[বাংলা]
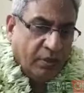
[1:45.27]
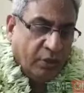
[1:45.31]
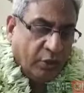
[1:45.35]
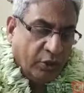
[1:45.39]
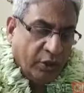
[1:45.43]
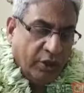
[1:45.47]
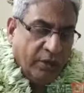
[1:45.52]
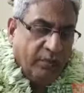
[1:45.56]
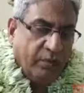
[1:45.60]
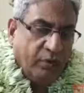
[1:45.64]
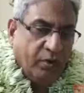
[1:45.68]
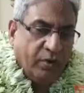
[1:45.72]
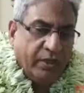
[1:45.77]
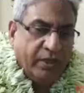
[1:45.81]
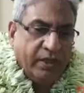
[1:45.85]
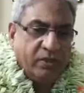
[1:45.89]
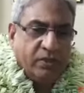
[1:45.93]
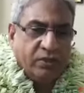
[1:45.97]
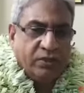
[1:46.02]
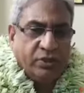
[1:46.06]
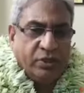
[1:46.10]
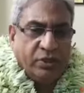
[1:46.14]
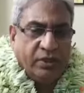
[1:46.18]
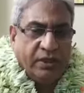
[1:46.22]
গরিব
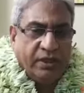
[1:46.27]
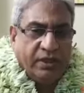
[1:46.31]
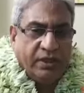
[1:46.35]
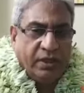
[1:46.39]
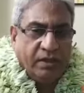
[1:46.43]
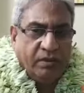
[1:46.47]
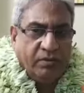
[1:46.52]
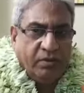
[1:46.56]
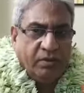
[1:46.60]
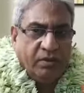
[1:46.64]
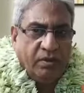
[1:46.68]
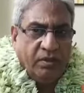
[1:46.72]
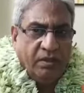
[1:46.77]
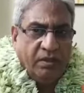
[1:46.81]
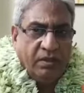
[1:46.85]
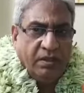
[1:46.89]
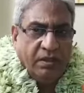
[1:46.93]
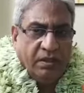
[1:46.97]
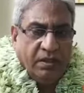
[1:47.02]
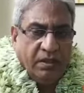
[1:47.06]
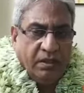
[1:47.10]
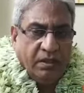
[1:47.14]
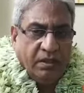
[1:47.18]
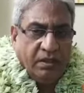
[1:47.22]
লোকেদের সঙ্গে থাকব
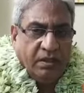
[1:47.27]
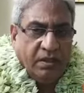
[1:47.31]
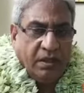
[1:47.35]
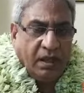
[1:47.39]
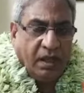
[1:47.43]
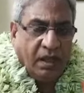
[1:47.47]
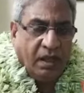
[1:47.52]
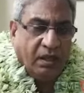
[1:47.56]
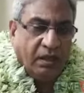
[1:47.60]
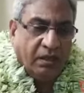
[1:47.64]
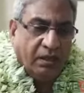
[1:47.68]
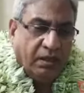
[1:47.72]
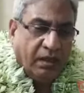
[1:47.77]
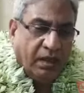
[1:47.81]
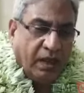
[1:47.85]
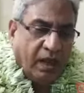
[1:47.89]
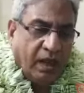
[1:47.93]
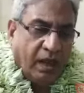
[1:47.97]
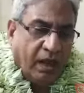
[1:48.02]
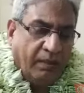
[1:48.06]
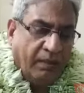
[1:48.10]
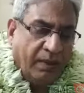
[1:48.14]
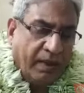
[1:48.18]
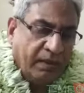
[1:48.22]
আর
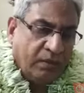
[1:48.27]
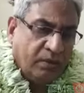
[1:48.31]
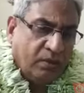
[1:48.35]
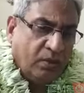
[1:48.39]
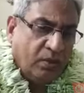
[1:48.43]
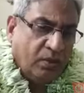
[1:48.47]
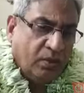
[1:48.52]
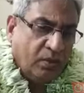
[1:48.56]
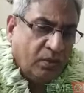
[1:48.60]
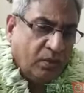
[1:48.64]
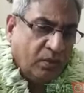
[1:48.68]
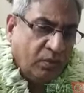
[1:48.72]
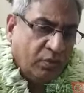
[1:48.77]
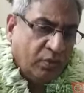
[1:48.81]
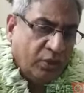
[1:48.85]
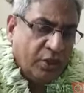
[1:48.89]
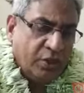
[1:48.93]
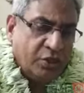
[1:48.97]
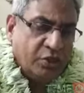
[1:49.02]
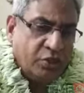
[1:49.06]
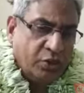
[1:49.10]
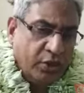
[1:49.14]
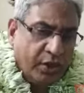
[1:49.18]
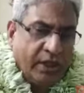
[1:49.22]
আমার তো
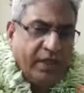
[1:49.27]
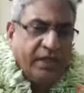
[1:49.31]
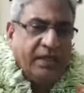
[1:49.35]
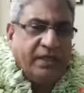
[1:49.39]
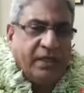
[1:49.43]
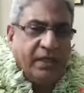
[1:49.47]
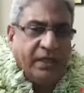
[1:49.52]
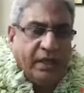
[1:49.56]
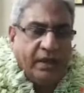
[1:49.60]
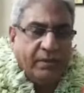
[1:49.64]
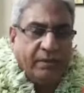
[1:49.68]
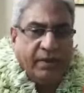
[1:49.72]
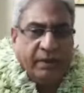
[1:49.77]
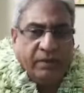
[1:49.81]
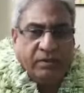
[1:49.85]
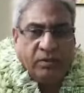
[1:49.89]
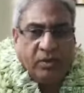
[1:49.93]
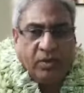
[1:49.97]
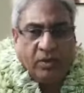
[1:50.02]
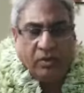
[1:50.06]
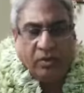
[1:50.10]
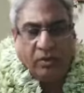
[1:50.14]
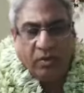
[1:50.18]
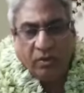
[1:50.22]
উদ্দেশ্য এইটাই আমার
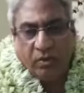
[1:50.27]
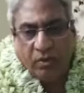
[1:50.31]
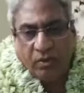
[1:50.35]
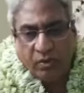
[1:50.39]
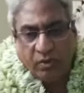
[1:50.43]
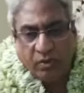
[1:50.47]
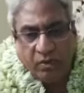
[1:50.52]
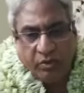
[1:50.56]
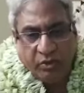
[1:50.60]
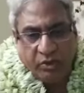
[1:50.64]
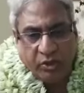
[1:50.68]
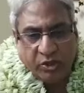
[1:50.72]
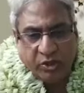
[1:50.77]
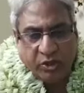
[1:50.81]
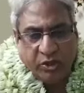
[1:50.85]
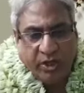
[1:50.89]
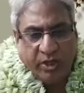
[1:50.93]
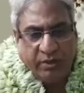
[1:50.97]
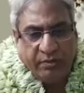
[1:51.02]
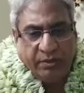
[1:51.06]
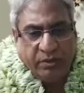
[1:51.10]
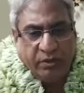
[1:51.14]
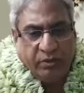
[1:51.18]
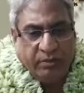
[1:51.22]
তো অন্য কোনো উদ্দেশ্য
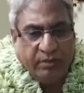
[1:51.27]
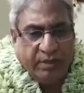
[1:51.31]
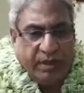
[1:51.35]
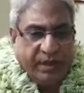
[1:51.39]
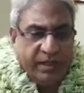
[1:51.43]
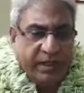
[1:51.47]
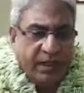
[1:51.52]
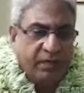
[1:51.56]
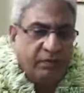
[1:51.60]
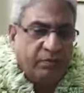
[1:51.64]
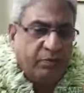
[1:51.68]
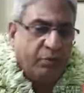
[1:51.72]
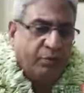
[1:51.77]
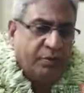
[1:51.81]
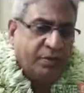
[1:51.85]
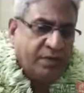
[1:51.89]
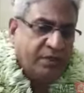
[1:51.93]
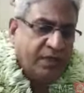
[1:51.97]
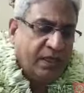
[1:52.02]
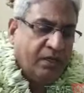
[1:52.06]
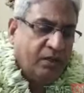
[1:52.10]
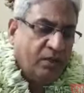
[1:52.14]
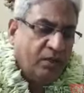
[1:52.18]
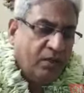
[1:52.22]
নয় আমি তো মেডিকেল
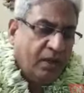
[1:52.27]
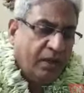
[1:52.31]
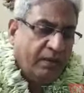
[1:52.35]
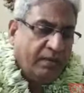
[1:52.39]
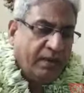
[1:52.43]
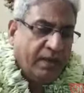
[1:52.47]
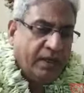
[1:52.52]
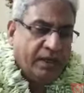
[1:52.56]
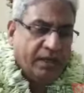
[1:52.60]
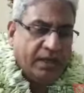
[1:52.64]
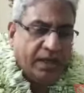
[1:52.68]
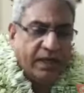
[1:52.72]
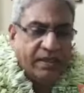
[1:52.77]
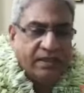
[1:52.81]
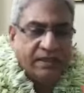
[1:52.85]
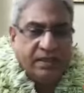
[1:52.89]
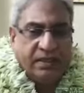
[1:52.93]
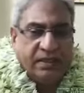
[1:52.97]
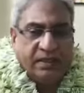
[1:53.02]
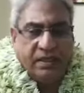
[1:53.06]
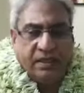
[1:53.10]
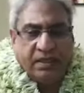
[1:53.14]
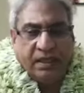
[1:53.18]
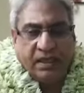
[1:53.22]
প্রফেশনাল লোক আমার
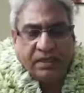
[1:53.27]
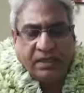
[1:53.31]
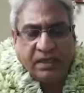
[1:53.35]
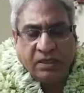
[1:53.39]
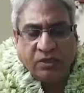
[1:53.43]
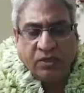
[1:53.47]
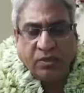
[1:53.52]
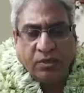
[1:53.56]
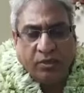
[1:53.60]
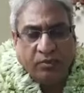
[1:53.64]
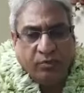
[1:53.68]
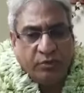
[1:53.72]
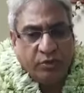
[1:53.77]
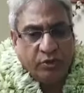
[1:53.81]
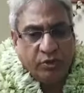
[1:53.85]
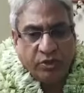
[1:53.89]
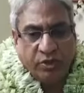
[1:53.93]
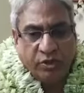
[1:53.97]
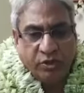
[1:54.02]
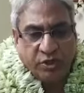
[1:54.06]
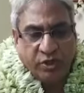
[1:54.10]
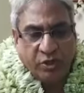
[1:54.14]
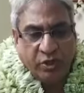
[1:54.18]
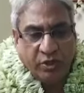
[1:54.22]
রাজনীতিতে আসার কোনো
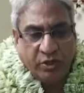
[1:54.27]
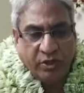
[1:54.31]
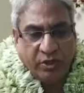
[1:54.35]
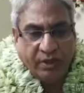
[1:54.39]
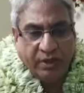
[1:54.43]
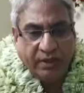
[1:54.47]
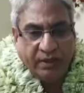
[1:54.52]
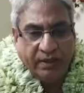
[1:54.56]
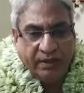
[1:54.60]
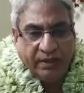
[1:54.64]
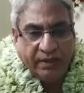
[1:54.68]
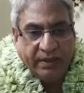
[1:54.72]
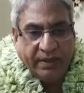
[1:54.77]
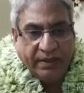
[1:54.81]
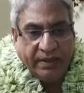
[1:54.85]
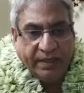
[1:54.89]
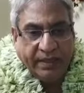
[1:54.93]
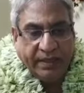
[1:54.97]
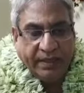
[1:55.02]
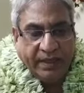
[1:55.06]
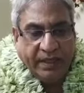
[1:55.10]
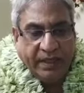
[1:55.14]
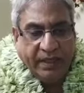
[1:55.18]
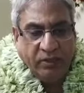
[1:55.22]
প্রয়োজন ছিল না
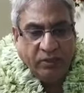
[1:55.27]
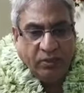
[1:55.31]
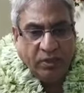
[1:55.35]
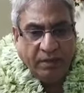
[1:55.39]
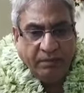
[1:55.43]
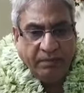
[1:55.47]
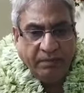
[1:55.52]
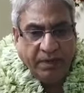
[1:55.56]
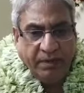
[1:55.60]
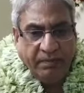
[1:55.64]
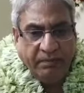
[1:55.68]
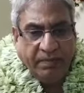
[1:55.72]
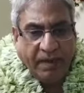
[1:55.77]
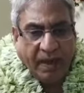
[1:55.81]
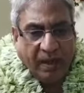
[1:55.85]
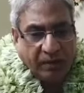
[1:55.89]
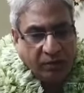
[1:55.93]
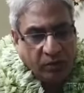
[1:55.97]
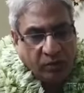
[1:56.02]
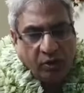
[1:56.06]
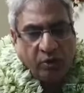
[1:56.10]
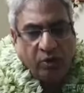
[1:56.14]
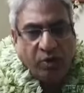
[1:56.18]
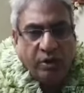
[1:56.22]
কিন্তু আমি
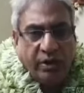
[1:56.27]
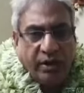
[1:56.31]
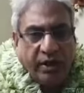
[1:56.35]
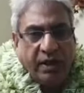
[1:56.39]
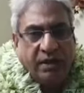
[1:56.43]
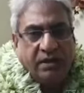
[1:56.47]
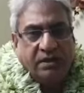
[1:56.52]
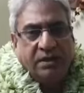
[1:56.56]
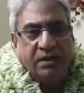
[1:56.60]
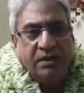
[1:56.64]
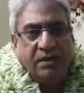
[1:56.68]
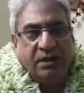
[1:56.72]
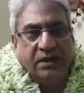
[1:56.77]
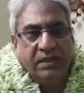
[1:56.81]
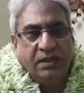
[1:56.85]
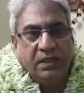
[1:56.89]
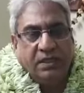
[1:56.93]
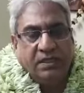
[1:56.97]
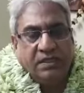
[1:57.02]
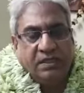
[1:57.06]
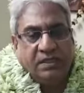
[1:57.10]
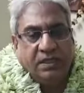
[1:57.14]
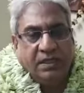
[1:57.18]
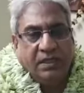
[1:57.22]
বাধ্য হয়ে রাজনীতিতে
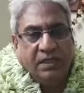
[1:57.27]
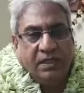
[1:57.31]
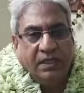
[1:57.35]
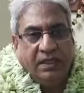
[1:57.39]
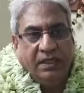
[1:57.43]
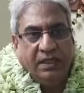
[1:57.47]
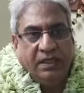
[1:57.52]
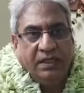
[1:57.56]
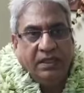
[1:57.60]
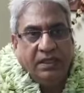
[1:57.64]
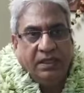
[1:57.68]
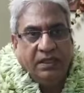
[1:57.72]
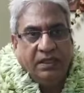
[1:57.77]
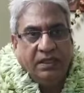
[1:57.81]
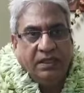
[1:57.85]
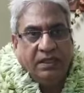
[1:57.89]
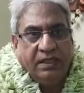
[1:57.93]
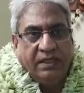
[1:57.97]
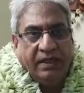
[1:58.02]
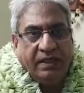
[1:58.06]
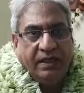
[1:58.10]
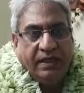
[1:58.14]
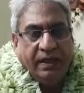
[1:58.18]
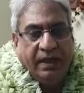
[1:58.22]
এসেছি
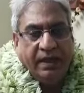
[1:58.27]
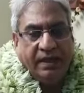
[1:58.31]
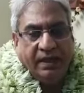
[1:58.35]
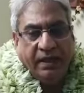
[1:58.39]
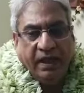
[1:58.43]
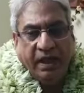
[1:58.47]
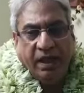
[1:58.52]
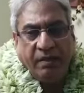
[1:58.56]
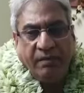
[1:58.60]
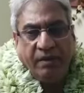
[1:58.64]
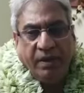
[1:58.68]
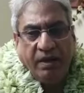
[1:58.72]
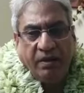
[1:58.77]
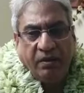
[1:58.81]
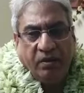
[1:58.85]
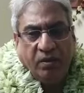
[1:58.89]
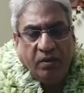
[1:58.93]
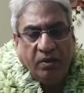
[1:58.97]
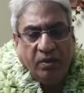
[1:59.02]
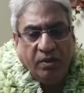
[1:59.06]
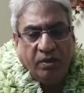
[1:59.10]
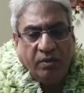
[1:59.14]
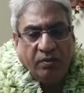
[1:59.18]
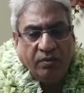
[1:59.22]
এইটা আমার
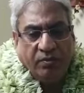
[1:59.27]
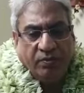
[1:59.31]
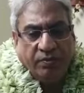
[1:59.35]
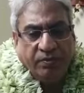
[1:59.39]
কোনো